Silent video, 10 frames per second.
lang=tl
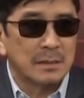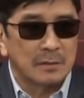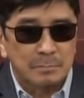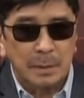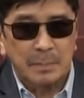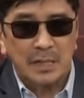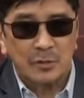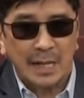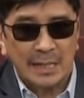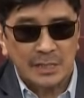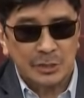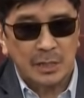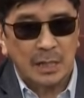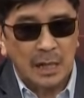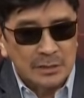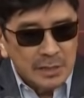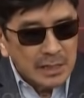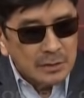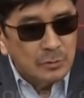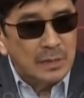Yung paano gagasta.
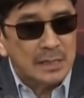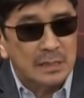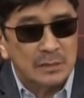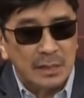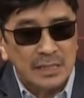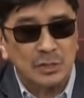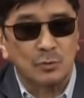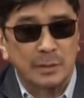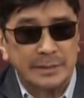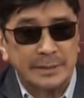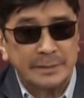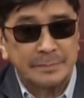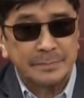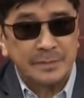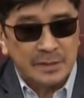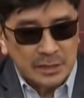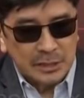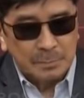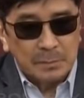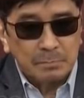Antayan ho natin sa last quarter.
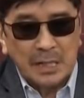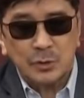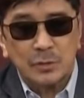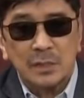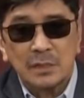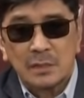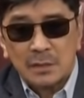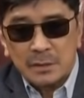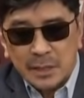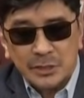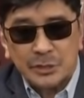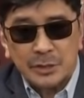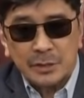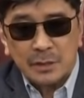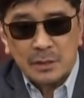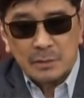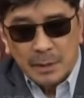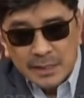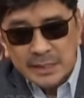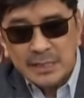Kasi pagpasok ng next year,
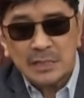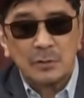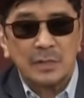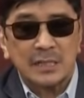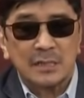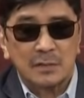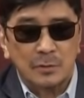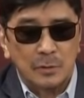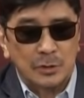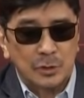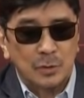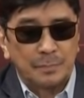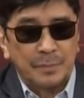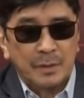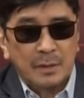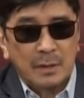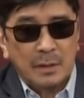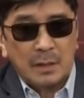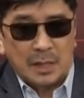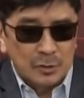makikita ho natin nagdulot. So,
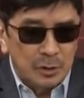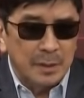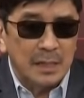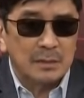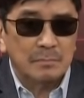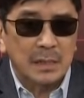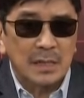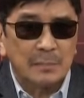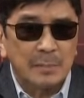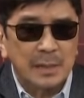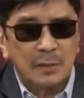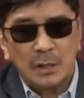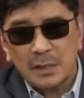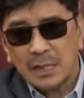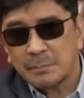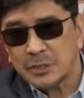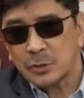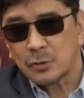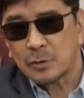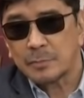ano ho yung mga maraming magawa? Eh, dapat
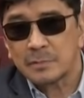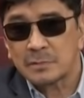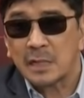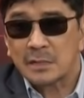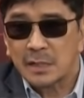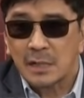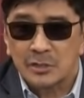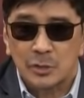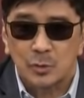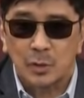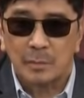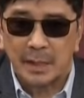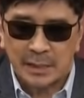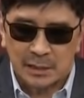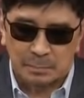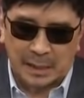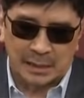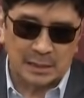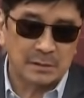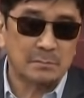siguro, tingnan na lang siguro na maigi
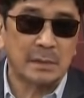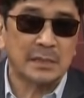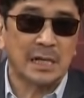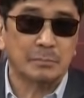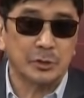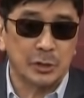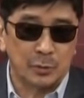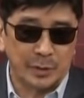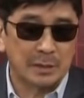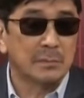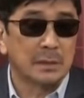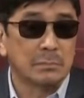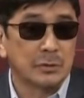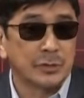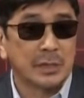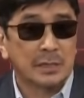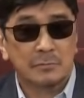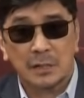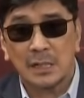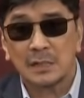para matapos na ho yan mga bossing. At
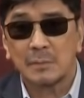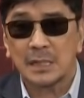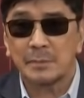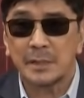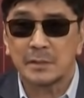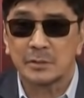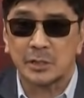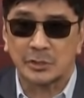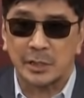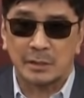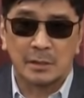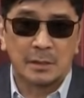para na maraming satsat. -sat.